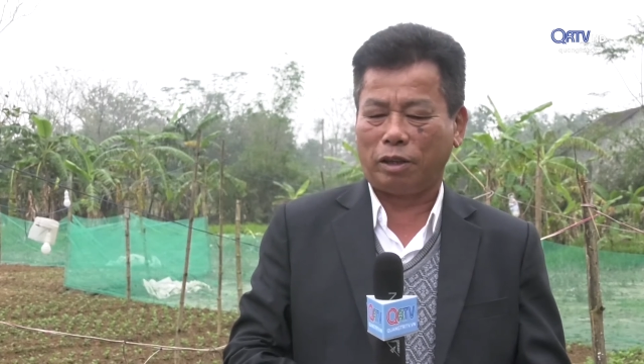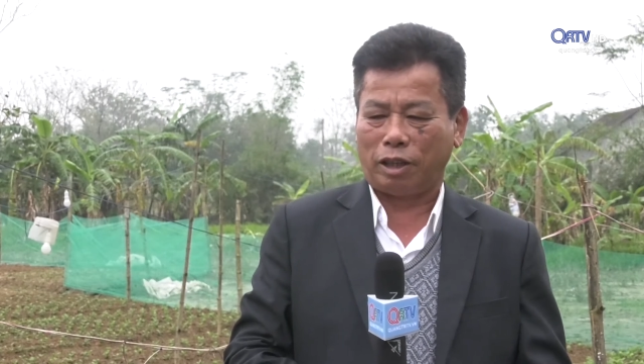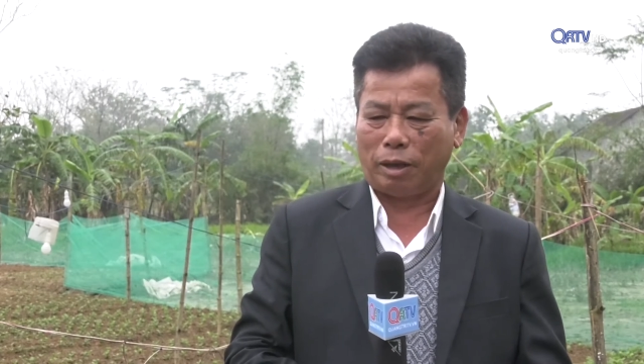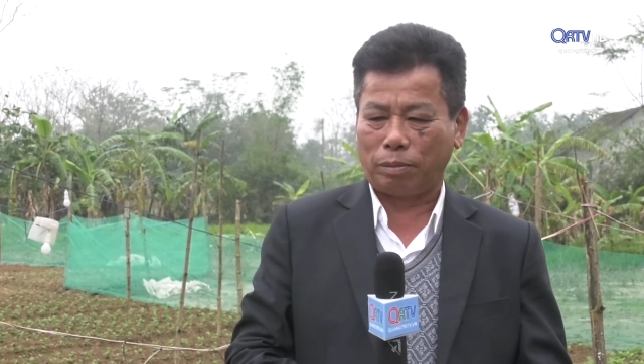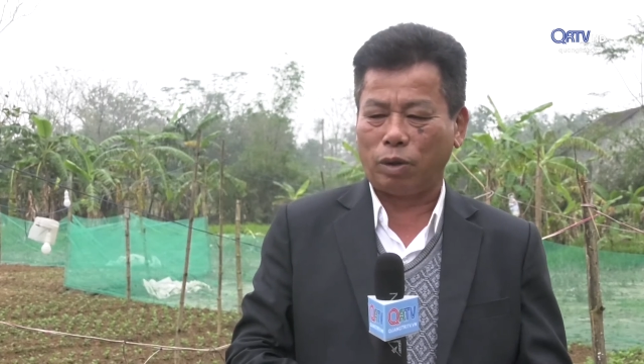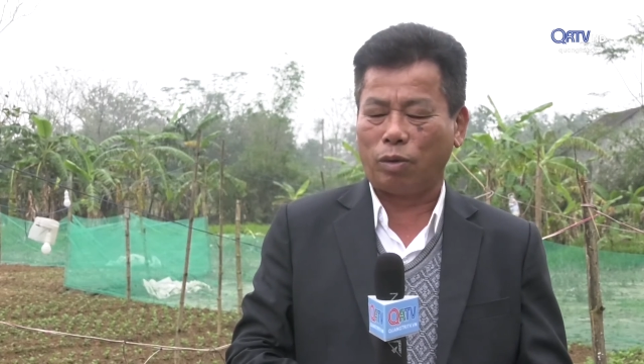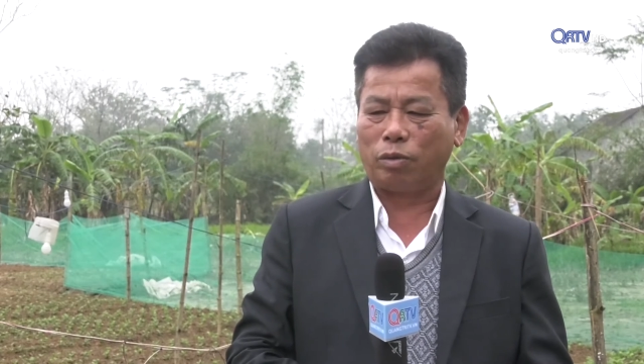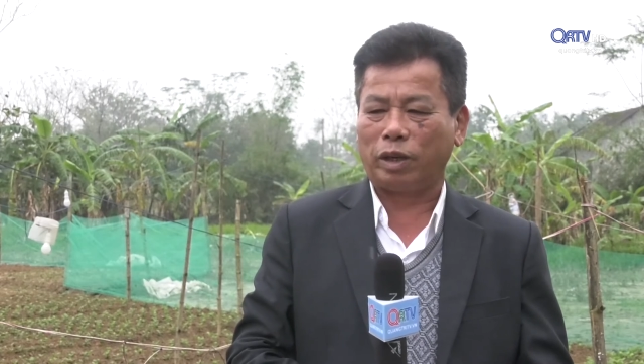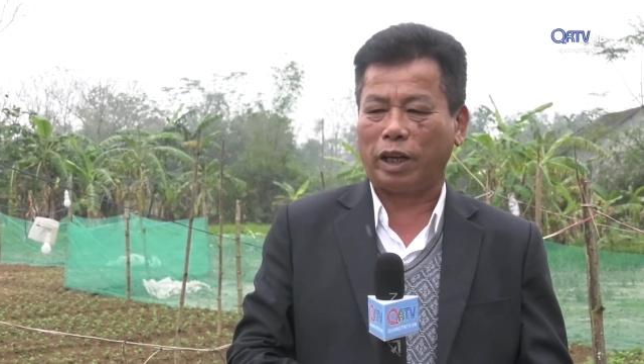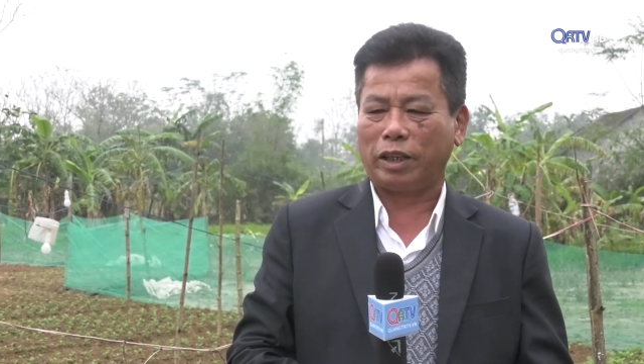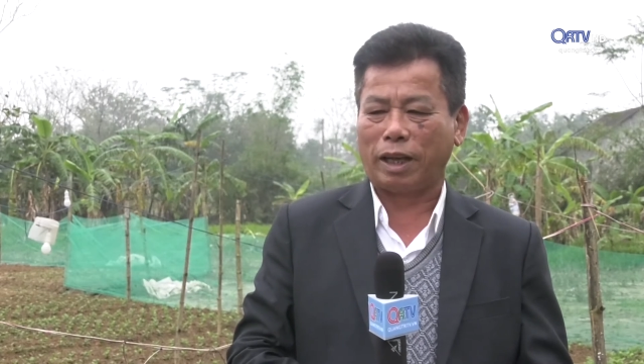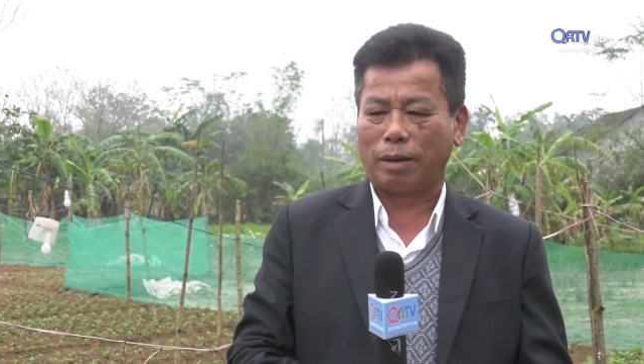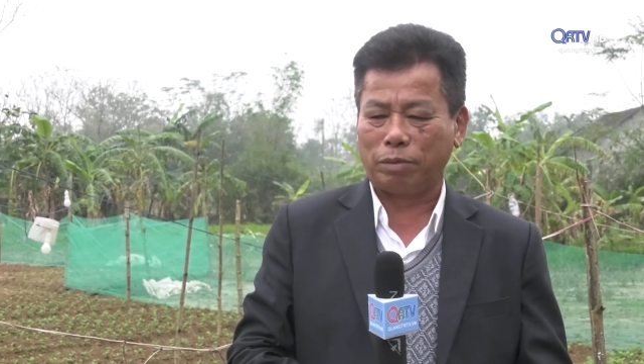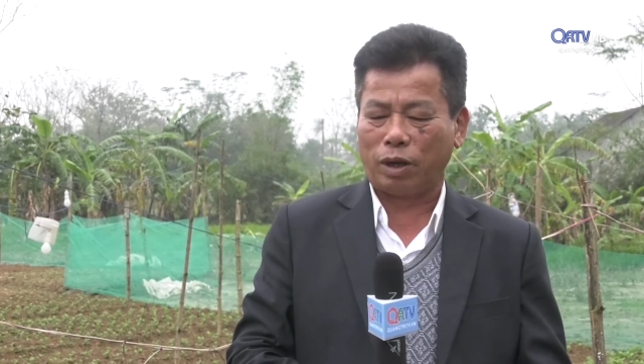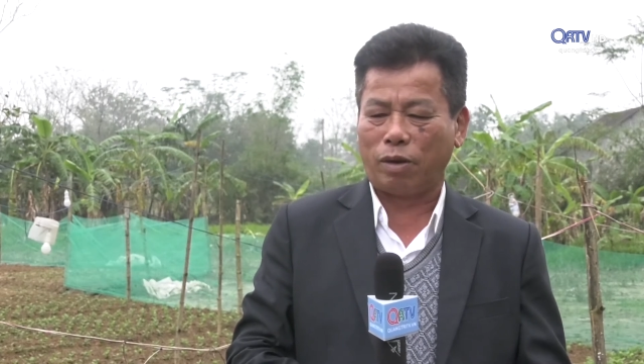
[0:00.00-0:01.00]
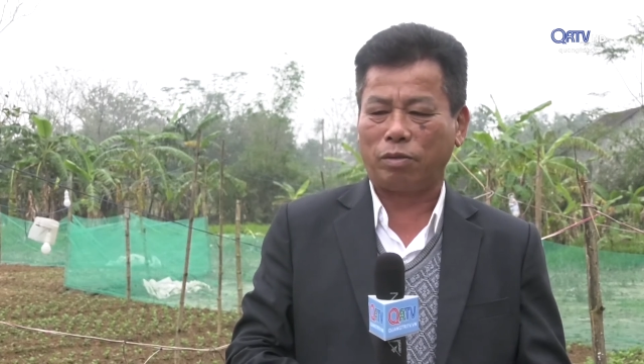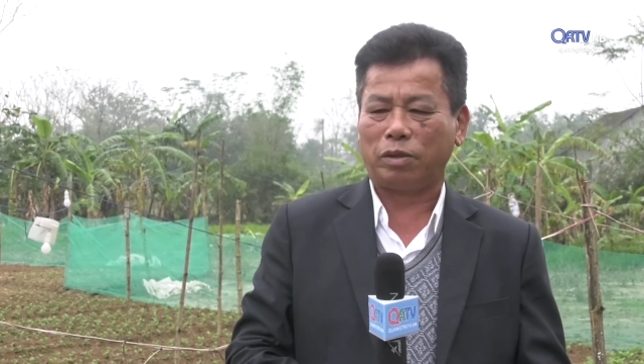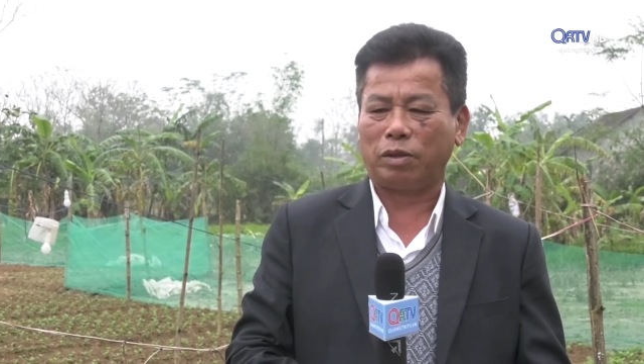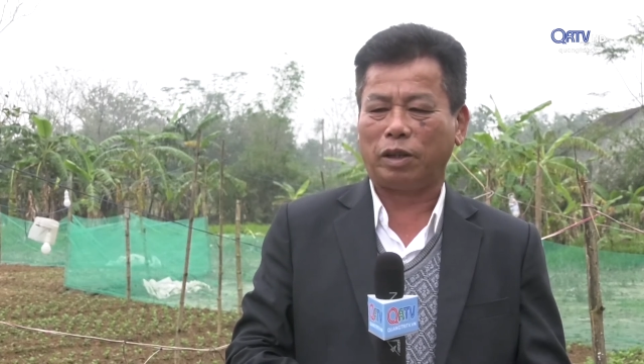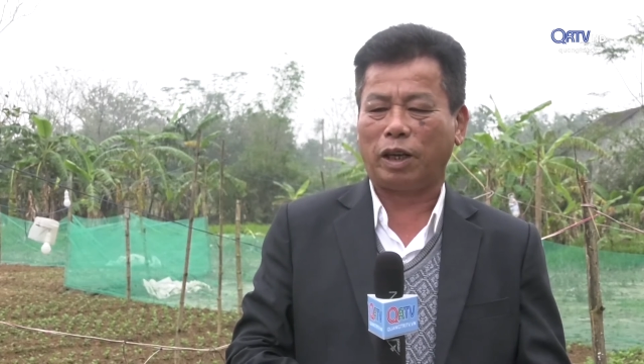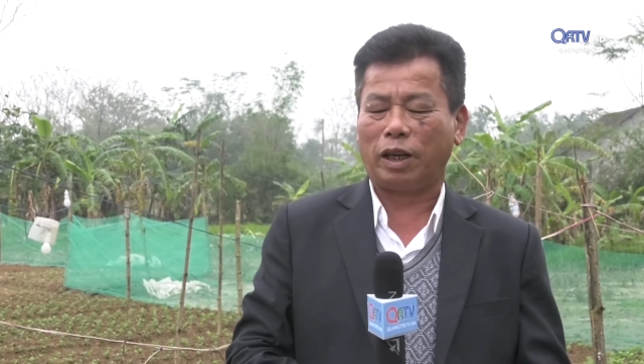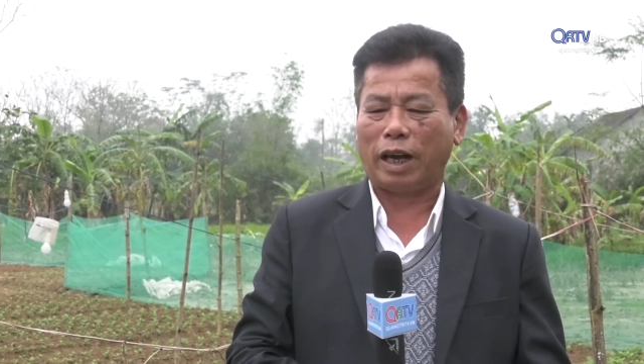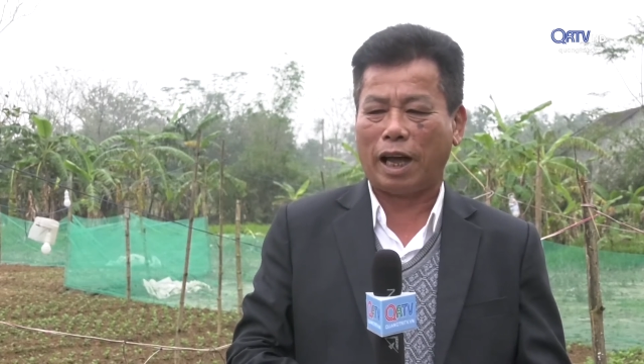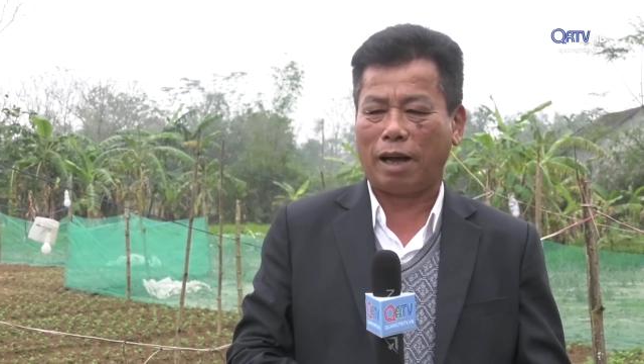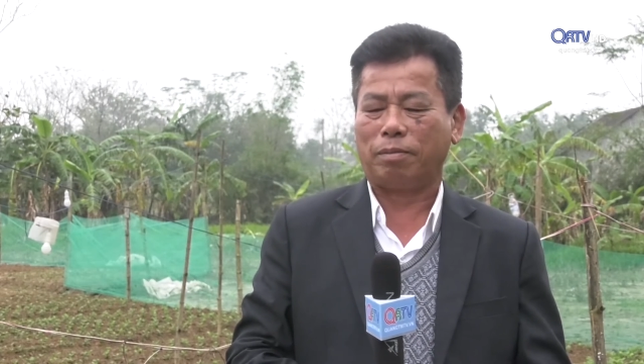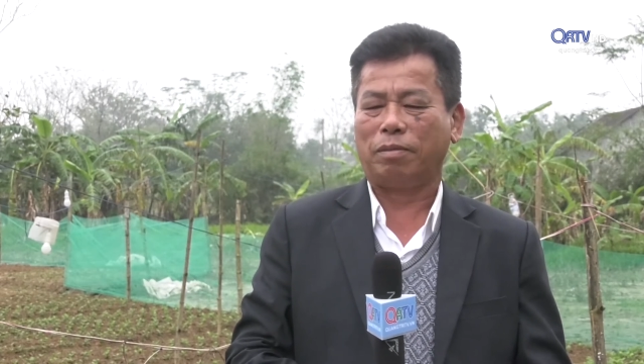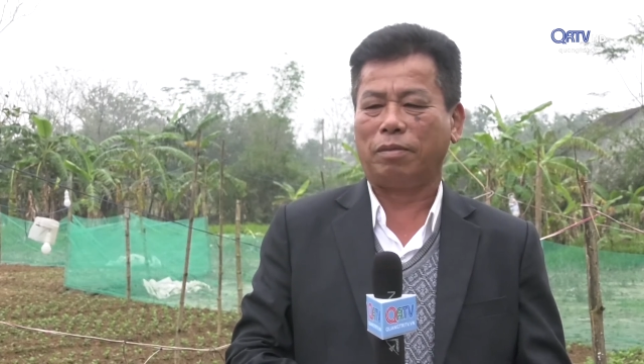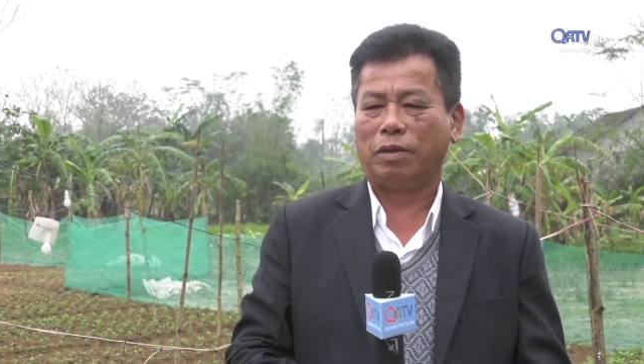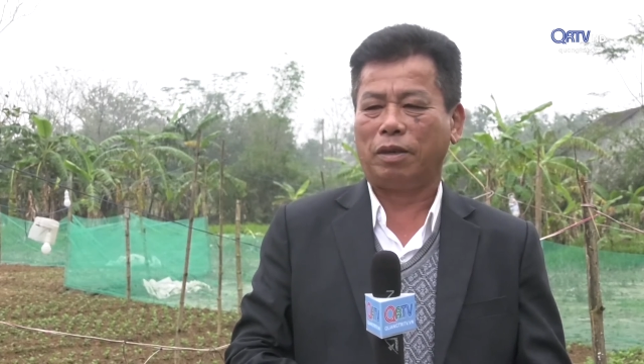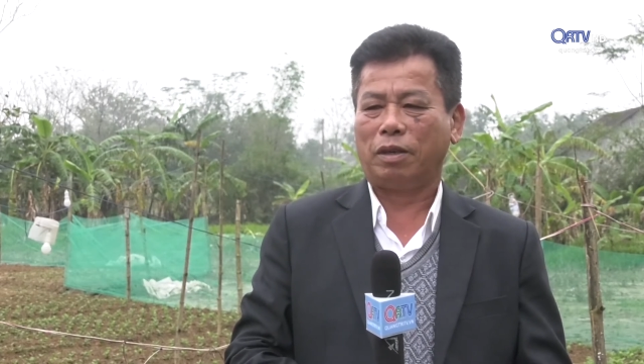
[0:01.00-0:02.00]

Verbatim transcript: tiếp tục để chăm sóc, để làm